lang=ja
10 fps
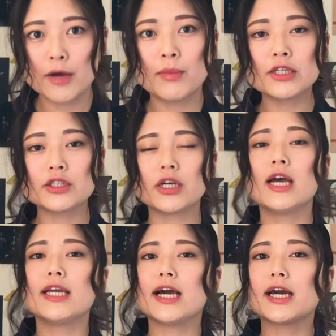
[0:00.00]
まず
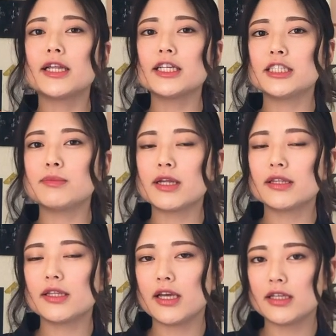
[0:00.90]
焼けてしまっ
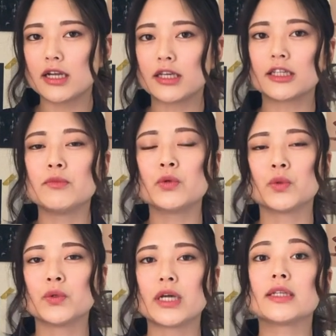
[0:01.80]
ていた建
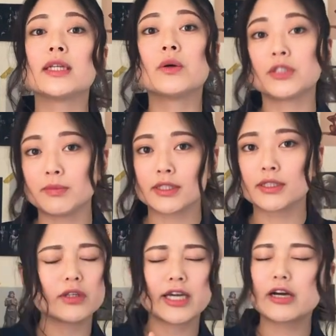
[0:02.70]
物を建て直しま
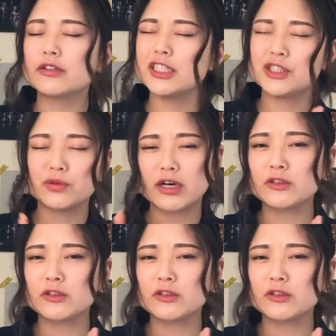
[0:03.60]
す100以上